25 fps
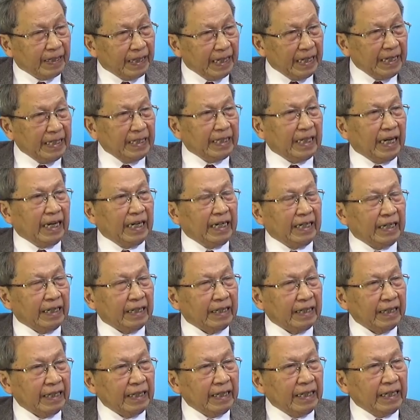tinh thần,
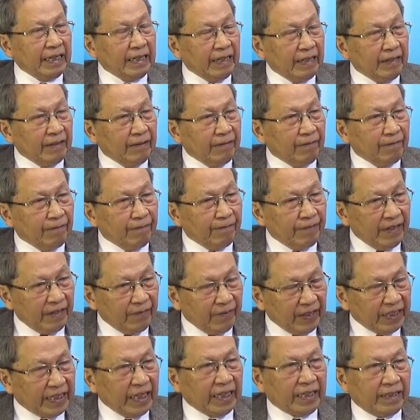về
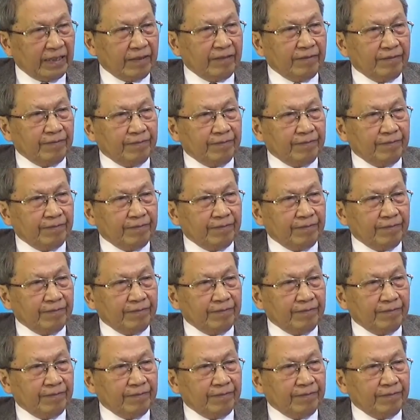vật chất.